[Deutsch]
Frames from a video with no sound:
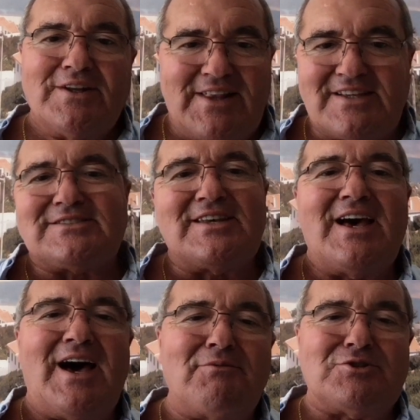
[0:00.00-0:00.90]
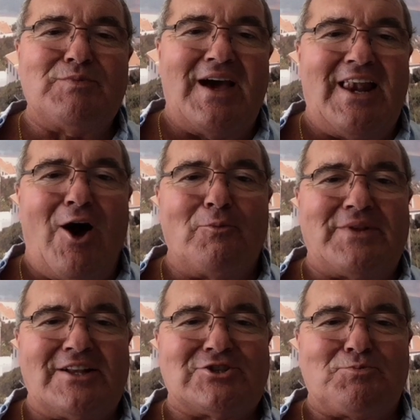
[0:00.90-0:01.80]
Das habe ich mir erlaubt
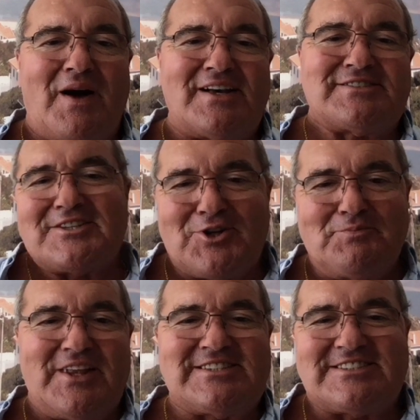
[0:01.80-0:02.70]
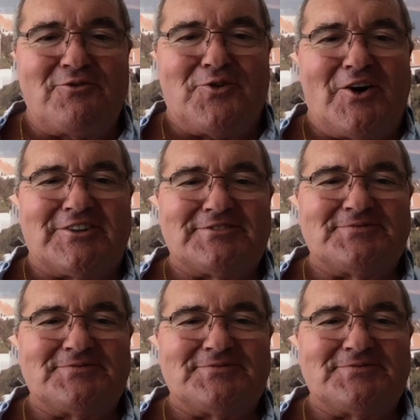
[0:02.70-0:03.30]
als Spaß. Das kommt jetzt sofort.